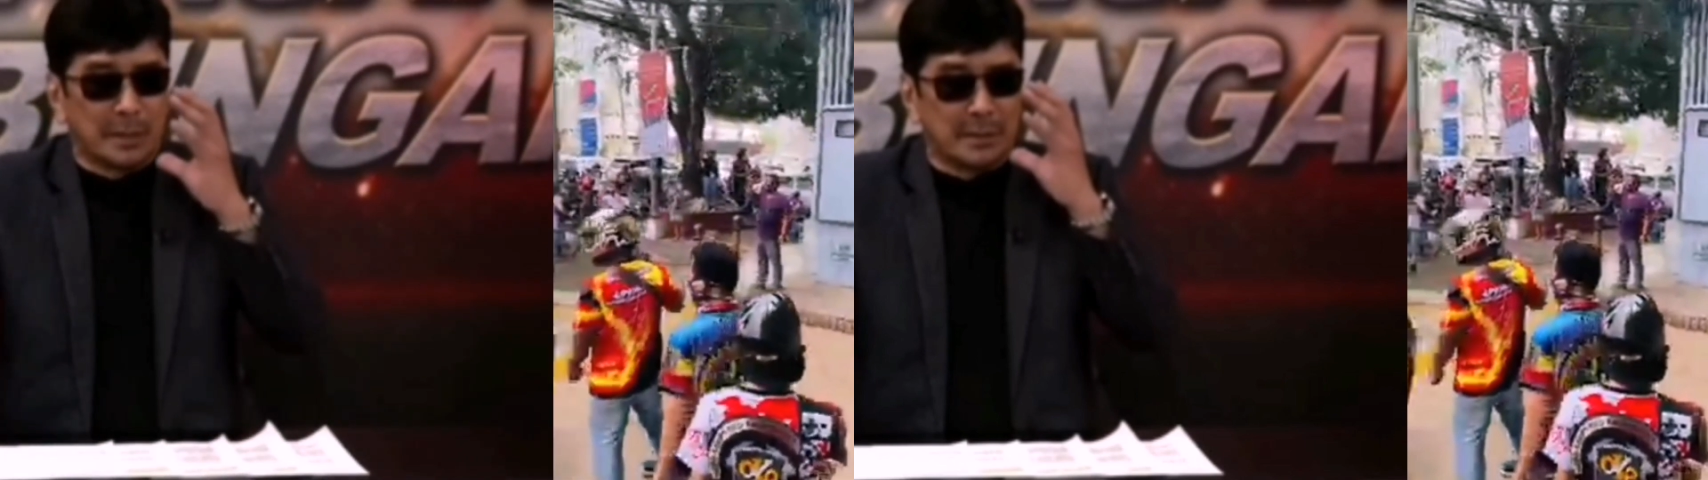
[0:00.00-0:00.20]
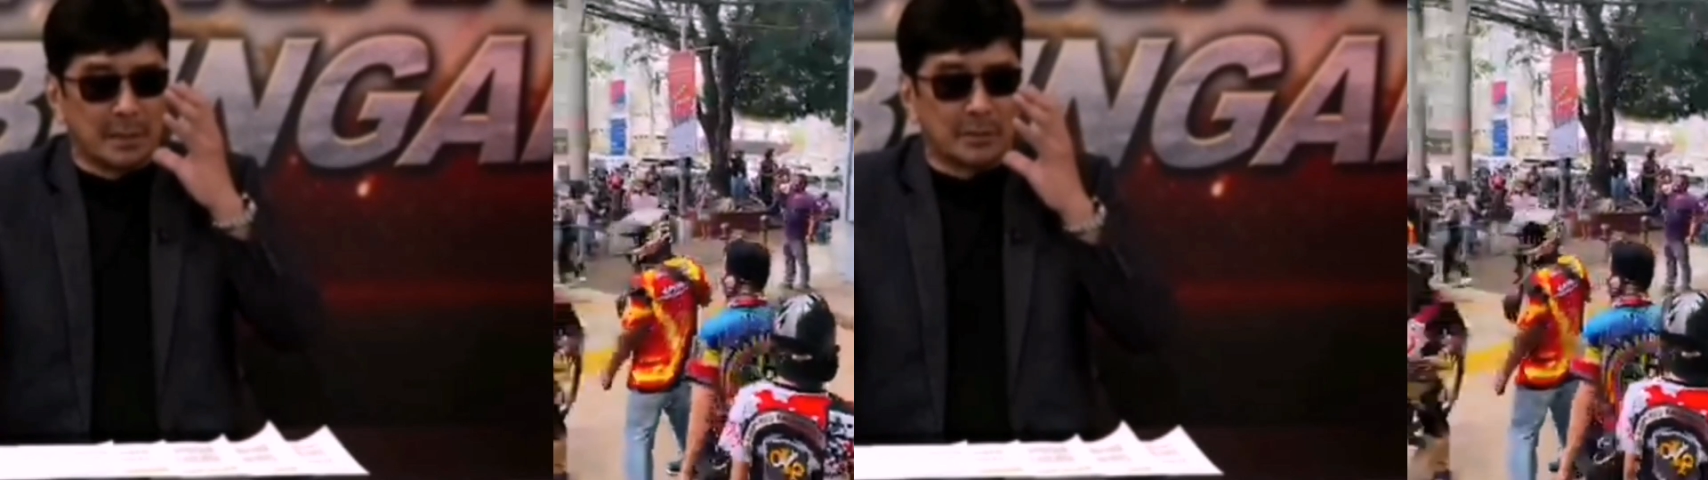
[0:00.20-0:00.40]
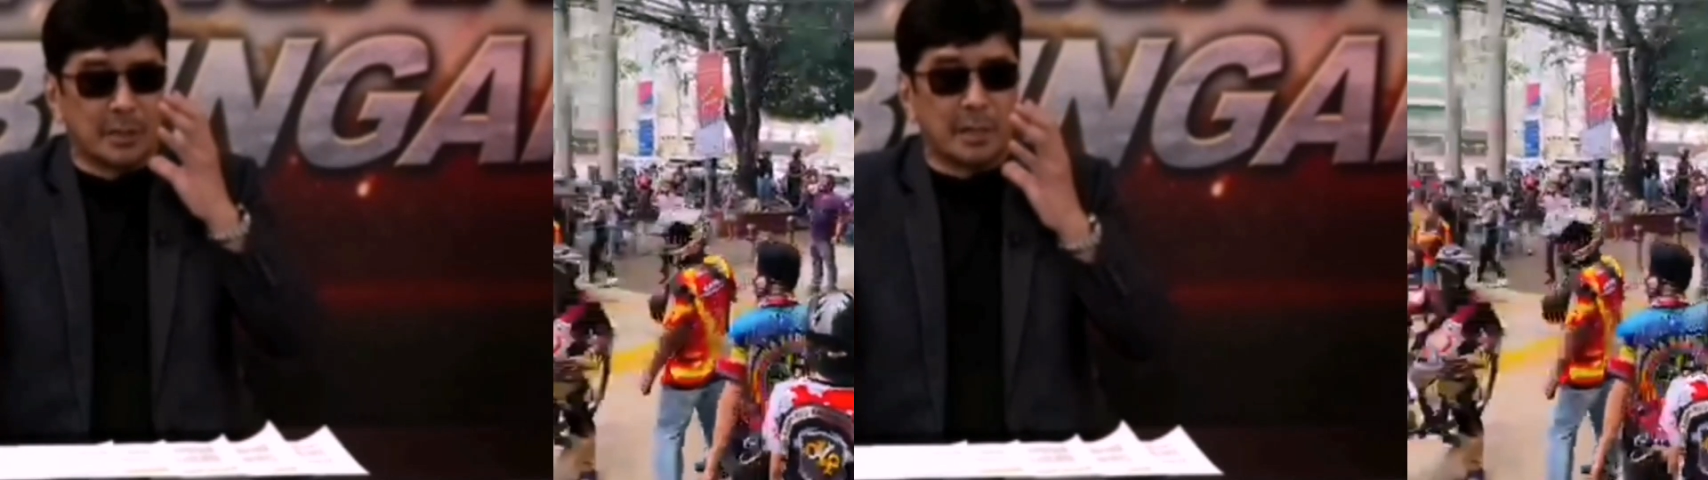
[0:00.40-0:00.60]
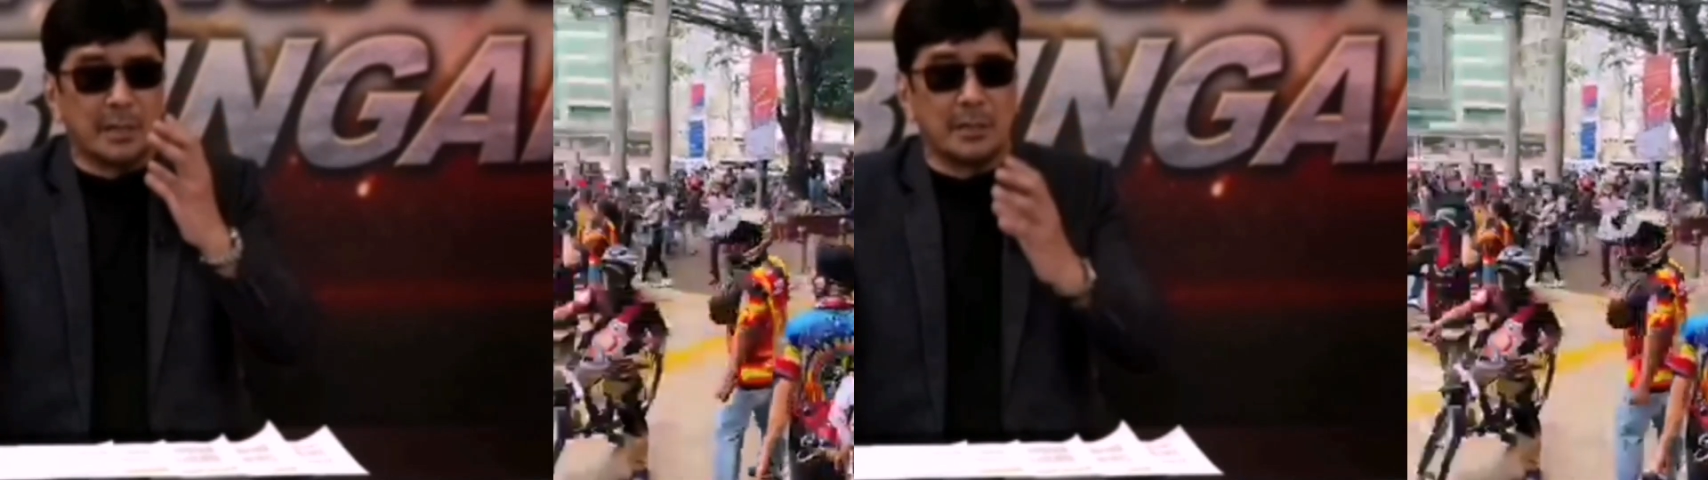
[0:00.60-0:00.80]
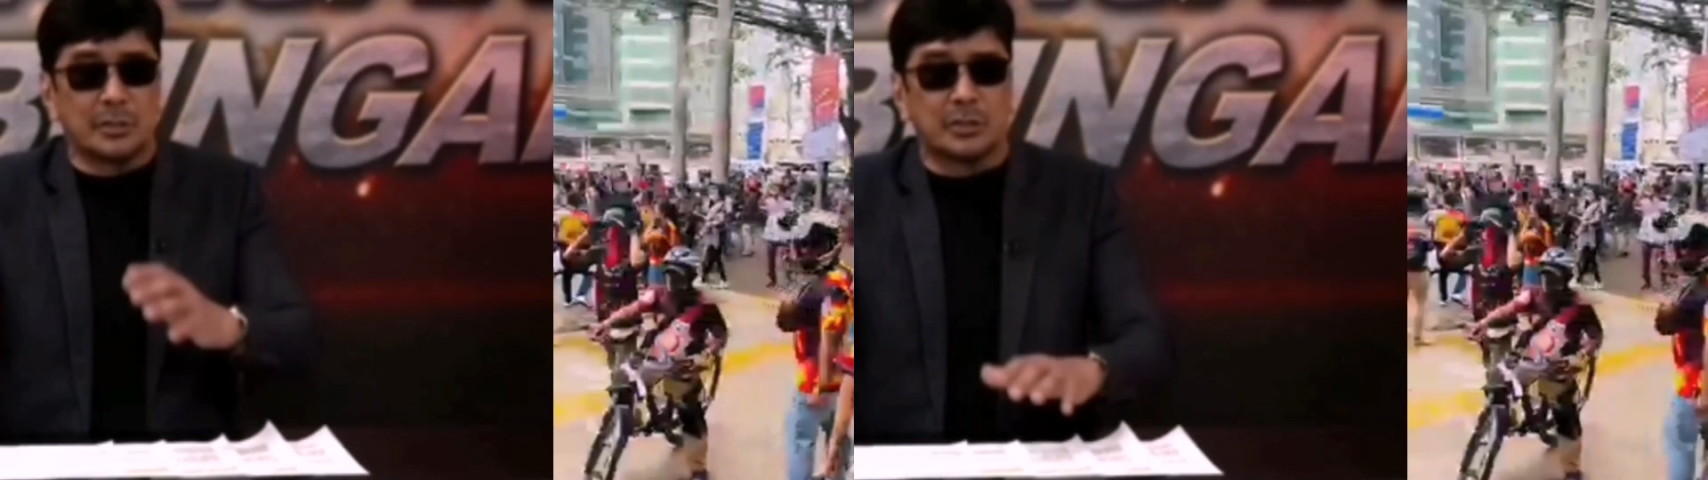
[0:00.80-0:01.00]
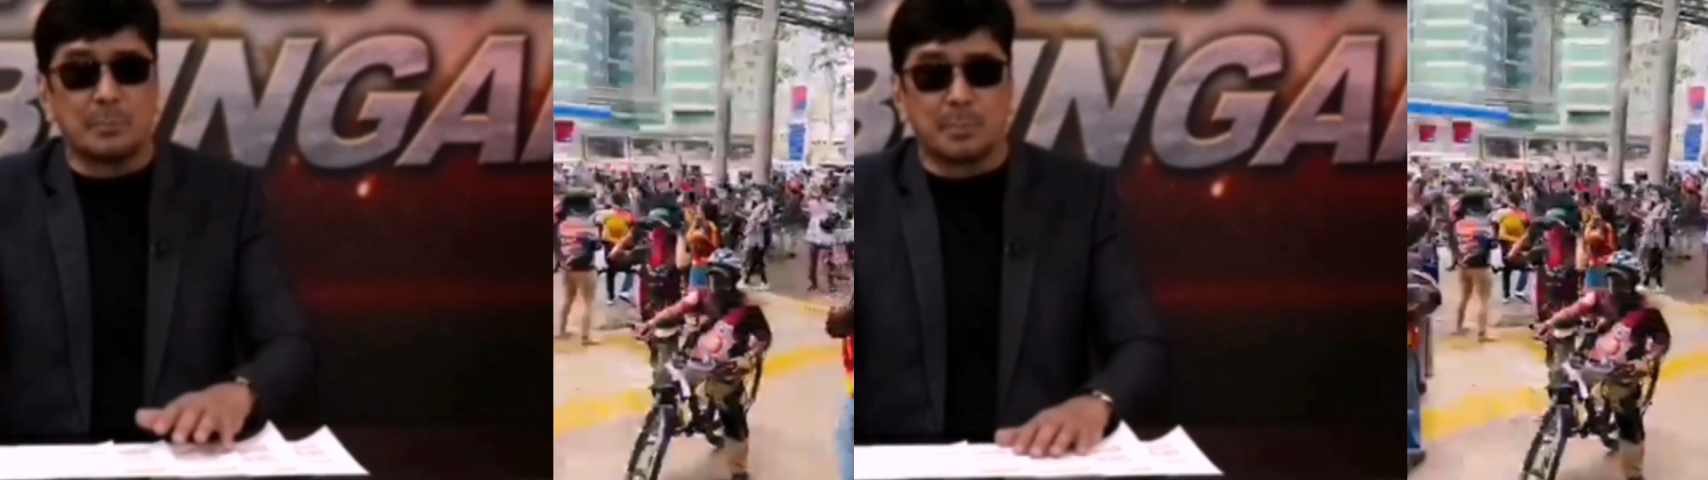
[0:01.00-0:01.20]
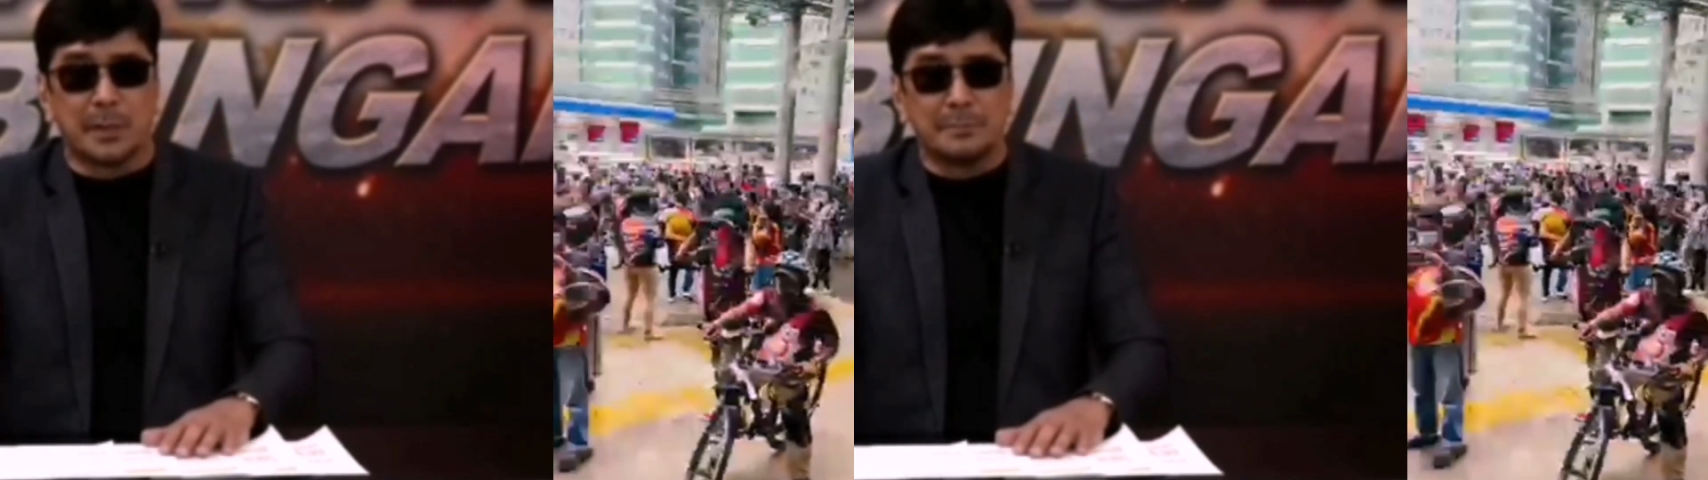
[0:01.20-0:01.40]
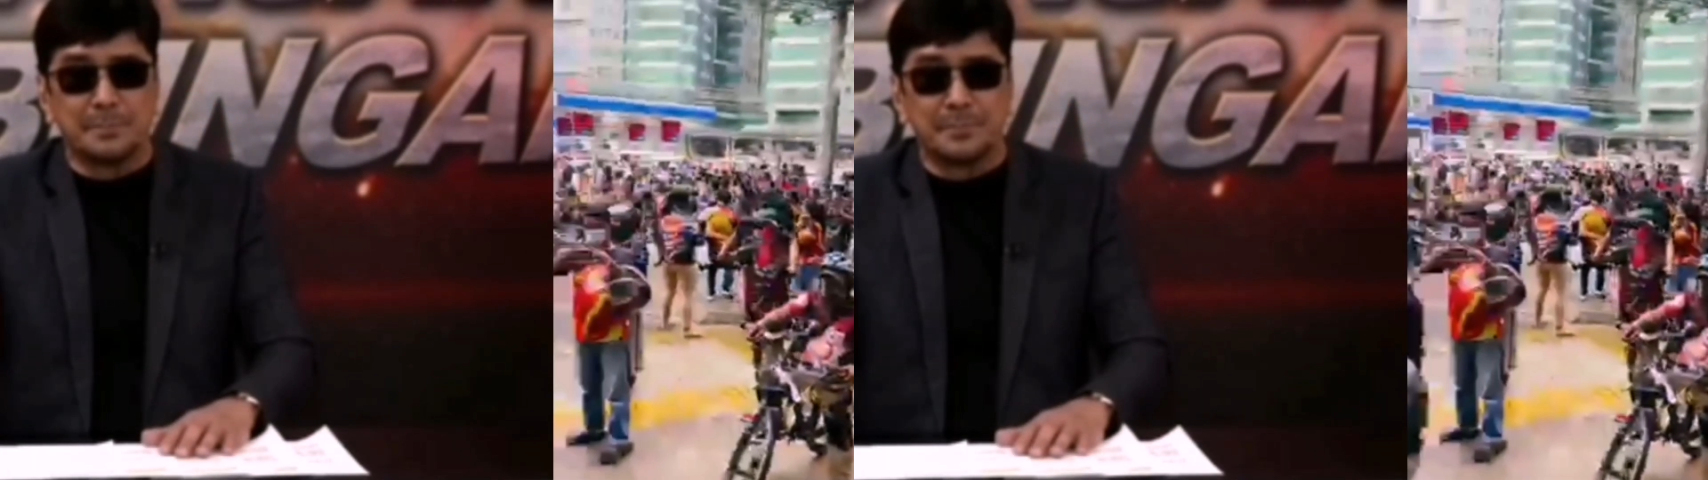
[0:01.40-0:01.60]
tumatak sa aking
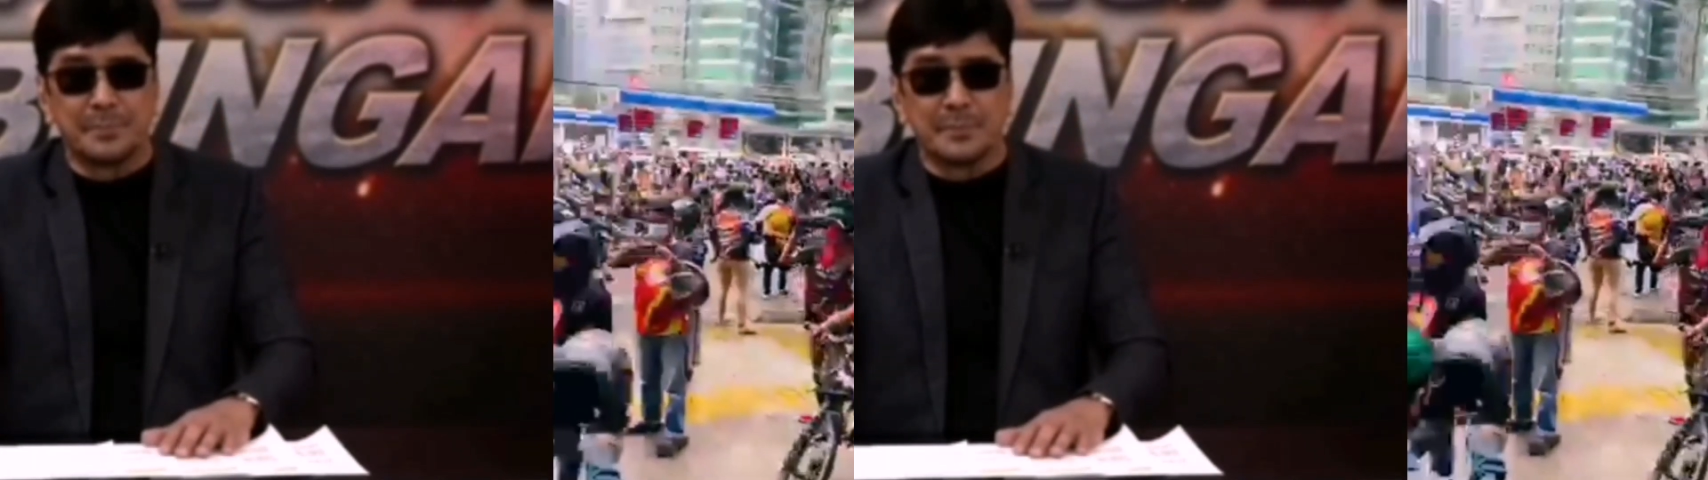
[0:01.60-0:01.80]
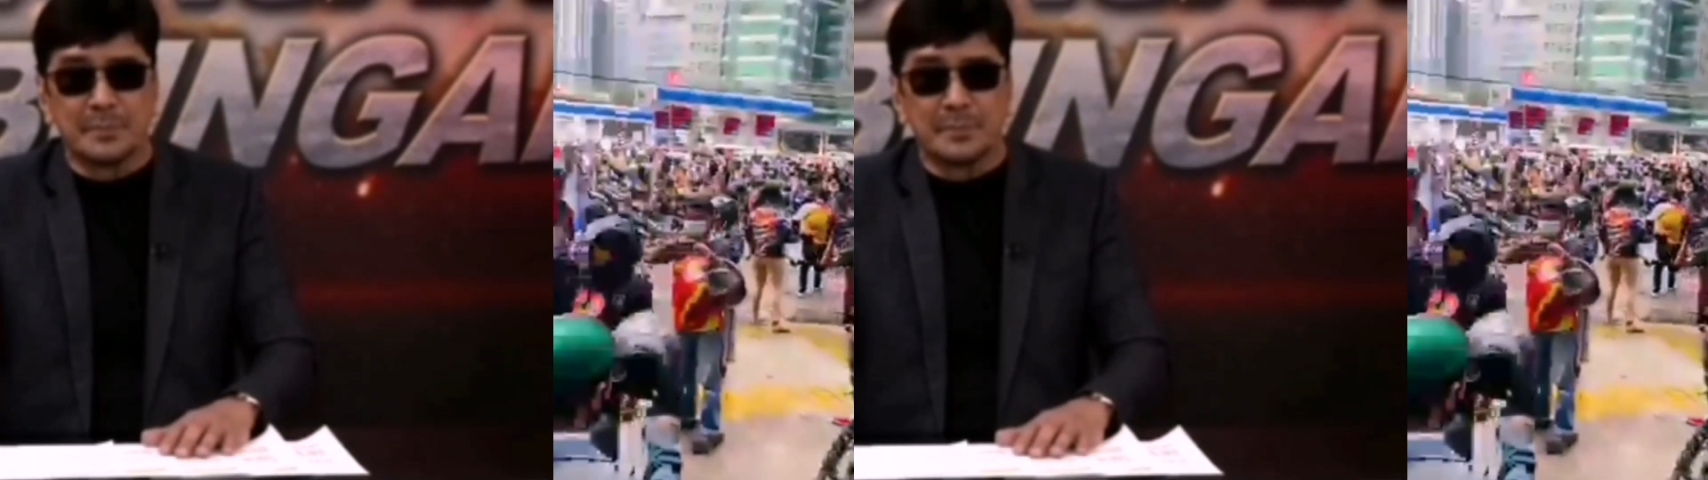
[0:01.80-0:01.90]
isipan,